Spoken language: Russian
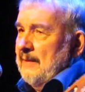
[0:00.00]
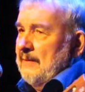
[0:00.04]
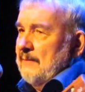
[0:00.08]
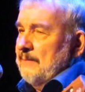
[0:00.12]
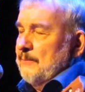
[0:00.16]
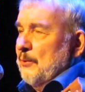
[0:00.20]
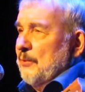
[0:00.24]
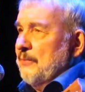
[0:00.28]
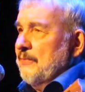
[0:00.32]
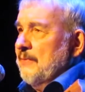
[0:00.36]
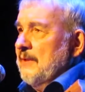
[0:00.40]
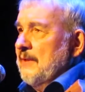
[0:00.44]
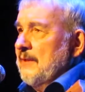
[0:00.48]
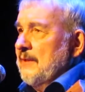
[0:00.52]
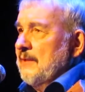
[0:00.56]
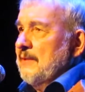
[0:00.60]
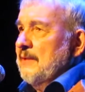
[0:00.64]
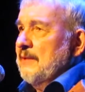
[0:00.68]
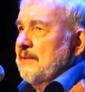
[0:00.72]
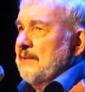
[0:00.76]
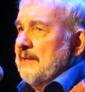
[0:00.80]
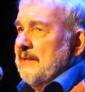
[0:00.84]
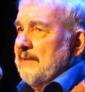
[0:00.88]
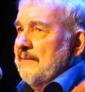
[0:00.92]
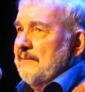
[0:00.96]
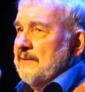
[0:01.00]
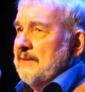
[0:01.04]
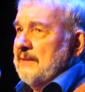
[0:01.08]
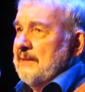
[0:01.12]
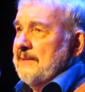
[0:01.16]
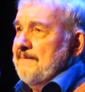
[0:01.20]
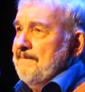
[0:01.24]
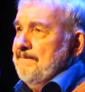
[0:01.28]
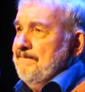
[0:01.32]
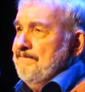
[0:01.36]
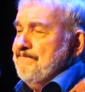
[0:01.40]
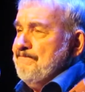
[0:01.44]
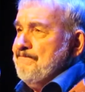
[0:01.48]
Буквально
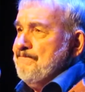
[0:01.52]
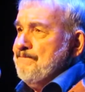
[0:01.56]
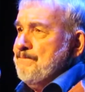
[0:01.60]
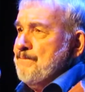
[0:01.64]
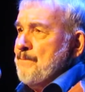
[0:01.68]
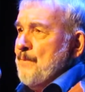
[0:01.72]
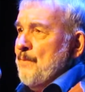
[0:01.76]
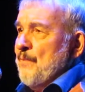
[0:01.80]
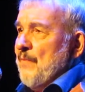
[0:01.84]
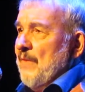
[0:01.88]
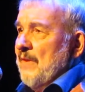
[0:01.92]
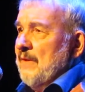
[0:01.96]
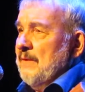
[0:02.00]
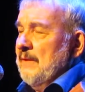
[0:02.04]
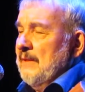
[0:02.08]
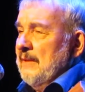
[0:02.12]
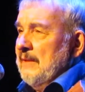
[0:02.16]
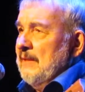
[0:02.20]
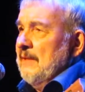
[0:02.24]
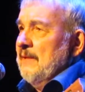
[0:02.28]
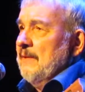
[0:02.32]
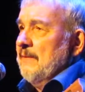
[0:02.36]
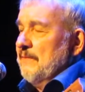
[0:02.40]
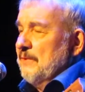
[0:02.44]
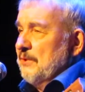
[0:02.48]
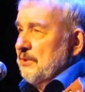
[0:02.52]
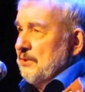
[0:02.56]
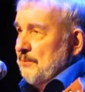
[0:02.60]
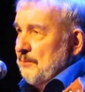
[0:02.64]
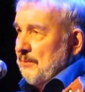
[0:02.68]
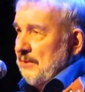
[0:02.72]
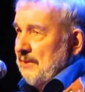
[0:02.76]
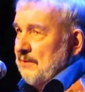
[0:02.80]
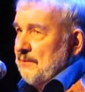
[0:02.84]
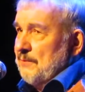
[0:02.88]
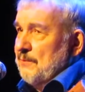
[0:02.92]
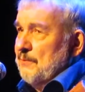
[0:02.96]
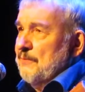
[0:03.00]
недавно, в этом
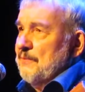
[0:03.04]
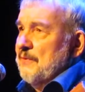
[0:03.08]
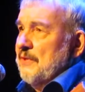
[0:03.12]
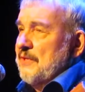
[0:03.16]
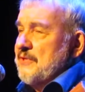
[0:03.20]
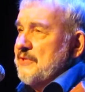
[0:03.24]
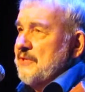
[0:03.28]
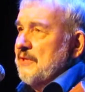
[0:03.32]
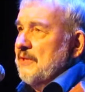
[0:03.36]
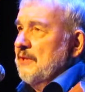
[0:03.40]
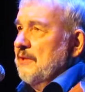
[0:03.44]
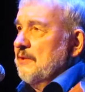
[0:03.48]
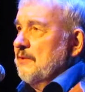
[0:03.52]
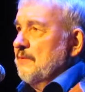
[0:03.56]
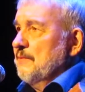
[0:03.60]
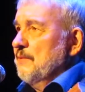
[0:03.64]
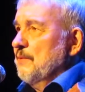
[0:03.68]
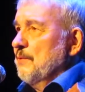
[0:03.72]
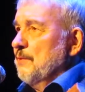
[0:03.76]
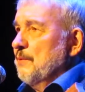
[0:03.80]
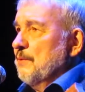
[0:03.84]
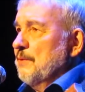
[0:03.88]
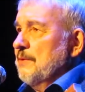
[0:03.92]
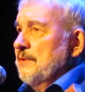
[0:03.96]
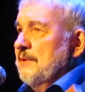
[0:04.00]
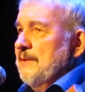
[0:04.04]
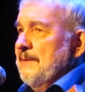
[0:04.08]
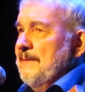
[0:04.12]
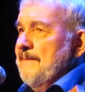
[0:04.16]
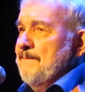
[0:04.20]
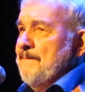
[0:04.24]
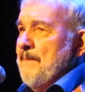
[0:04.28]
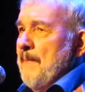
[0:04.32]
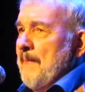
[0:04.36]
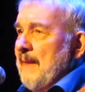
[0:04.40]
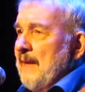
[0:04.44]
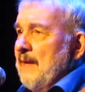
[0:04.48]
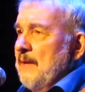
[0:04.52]
году, в начале этого года,
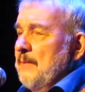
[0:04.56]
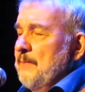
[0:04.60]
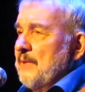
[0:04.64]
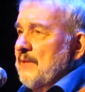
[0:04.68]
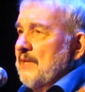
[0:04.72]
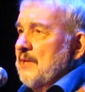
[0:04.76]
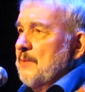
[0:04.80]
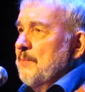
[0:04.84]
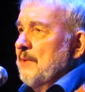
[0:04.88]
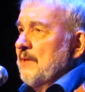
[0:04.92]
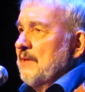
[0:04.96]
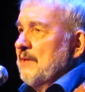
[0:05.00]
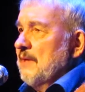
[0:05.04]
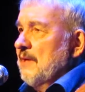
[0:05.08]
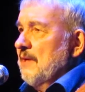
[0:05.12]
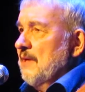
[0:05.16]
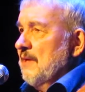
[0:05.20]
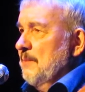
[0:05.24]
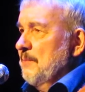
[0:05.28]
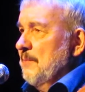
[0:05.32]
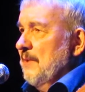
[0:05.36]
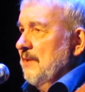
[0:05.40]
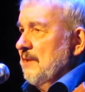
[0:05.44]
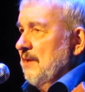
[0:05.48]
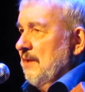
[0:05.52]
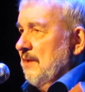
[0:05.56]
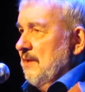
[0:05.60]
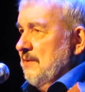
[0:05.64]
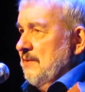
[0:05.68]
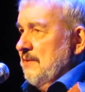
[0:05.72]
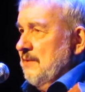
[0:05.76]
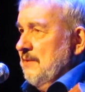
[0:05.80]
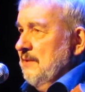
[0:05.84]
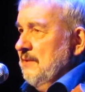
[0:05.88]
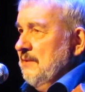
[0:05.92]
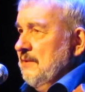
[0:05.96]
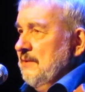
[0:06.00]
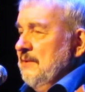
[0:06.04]
перебирая роман
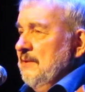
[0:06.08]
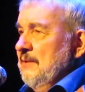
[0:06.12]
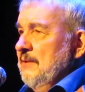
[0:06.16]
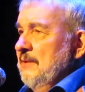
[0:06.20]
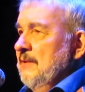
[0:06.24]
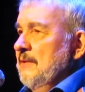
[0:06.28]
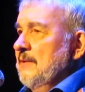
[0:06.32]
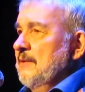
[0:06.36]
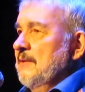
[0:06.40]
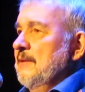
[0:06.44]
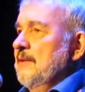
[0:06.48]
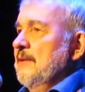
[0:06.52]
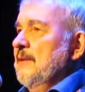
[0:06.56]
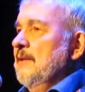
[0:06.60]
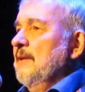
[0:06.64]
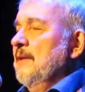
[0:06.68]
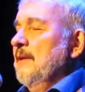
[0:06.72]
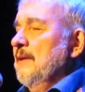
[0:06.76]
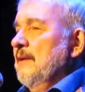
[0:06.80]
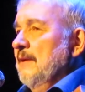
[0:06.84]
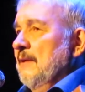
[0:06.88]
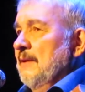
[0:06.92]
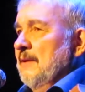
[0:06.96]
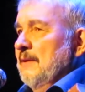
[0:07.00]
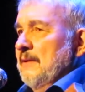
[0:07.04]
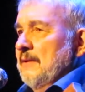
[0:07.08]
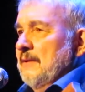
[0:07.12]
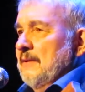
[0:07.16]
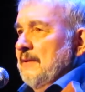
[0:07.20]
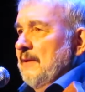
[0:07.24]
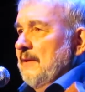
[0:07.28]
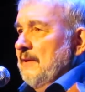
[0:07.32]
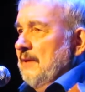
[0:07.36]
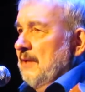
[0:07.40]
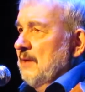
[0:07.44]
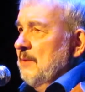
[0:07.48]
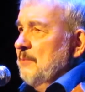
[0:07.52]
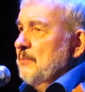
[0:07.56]
газеты,
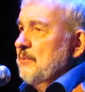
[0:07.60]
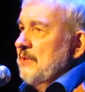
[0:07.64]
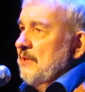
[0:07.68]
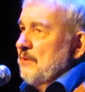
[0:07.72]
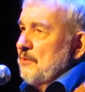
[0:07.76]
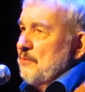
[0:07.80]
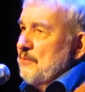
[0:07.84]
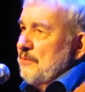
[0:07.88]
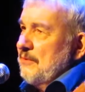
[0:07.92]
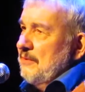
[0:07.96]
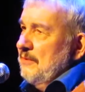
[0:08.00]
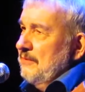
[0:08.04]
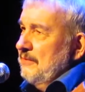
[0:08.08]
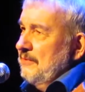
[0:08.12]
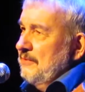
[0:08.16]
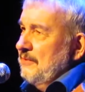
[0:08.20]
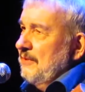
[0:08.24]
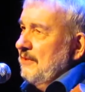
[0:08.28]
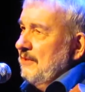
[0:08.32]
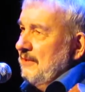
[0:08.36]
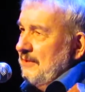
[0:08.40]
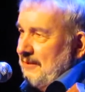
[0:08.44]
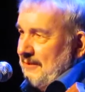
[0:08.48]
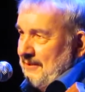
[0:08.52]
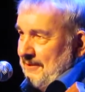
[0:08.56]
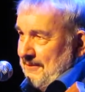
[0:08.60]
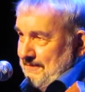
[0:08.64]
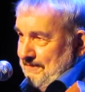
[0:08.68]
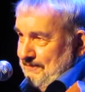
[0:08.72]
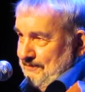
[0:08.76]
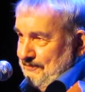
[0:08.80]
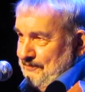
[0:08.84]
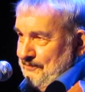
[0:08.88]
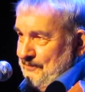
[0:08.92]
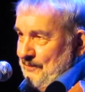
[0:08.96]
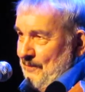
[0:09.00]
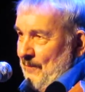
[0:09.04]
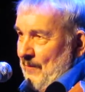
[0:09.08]
я обнаружил стихи.
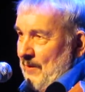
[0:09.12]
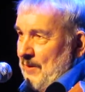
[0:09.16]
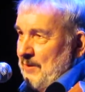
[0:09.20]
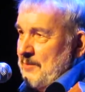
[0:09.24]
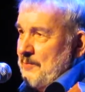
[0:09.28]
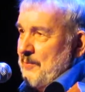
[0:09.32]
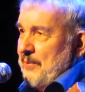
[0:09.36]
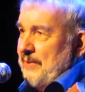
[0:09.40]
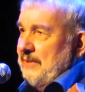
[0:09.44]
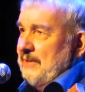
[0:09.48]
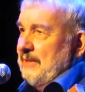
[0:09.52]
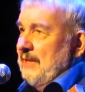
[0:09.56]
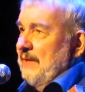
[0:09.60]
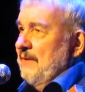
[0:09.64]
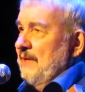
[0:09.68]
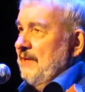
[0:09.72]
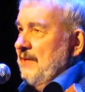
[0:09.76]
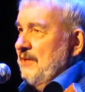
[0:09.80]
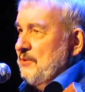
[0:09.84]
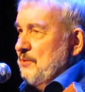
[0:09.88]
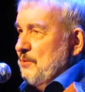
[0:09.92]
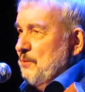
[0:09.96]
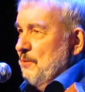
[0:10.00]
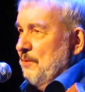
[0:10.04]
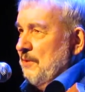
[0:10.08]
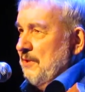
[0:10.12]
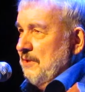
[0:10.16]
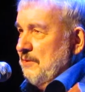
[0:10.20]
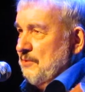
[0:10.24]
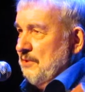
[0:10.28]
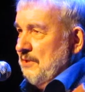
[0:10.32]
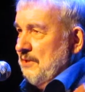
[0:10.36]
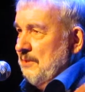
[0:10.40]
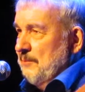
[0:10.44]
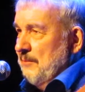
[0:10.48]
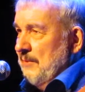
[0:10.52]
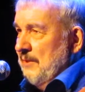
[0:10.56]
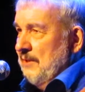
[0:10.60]
Это представляет, сколько
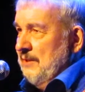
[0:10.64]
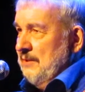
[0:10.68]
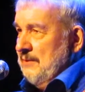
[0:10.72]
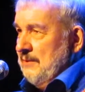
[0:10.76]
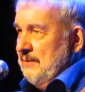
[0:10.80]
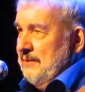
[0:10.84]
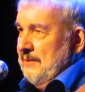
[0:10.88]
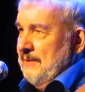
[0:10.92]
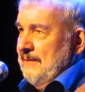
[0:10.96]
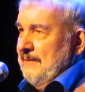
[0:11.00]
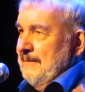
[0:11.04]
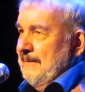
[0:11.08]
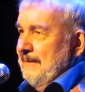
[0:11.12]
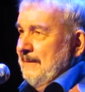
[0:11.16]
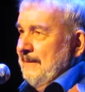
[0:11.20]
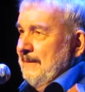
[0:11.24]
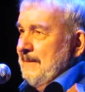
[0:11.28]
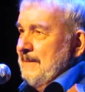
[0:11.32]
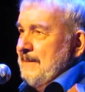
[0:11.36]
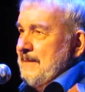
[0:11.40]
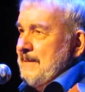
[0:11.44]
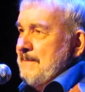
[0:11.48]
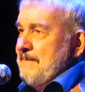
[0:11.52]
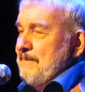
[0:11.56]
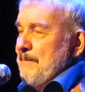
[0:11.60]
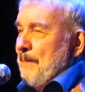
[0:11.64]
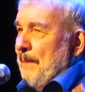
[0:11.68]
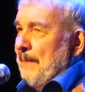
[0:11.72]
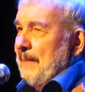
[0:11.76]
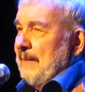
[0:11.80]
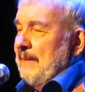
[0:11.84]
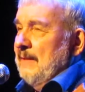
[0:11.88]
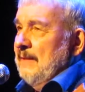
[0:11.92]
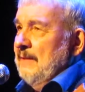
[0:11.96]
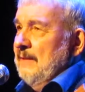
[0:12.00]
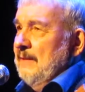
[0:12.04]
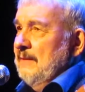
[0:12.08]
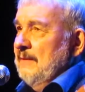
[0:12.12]
же им лет –
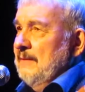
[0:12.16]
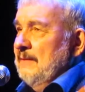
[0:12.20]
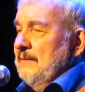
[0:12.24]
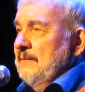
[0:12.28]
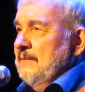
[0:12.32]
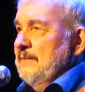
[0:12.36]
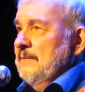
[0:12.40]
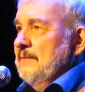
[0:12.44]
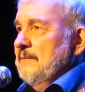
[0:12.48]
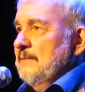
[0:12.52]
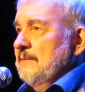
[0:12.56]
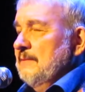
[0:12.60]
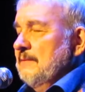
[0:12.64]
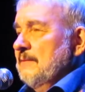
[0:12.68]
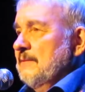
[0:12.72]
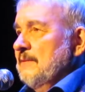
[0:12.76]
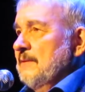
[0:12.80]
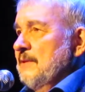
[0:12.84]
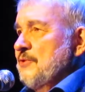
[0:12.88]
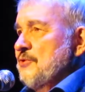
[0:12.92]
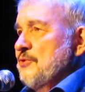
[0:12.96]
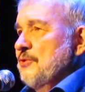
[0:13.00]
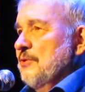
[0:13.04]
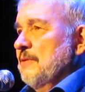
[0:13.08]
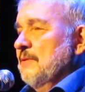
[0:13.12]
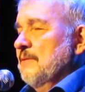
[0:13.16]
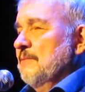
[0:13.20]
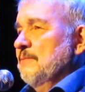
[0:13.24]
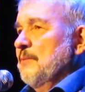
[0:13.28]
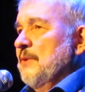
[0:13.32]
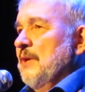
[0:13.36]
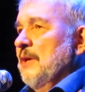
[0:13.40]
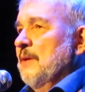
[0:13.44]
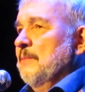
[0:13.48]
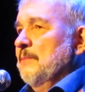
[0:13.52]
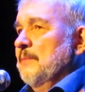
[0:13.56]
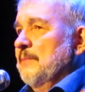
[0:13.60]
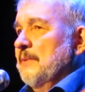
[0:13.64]
и, значит, у
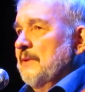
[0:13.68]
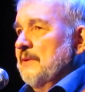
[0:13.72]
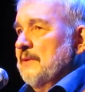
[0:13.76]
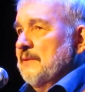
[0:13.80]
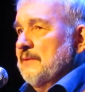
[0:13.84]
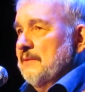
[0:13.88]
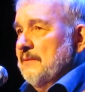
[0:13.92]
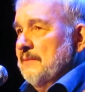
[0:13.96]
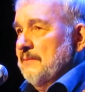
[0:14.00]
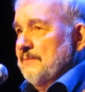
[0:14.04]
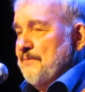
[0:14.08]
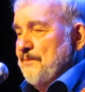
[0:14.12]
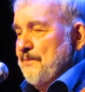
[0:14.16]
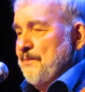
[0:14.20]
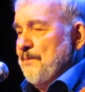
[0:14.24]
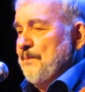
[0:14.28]
меня было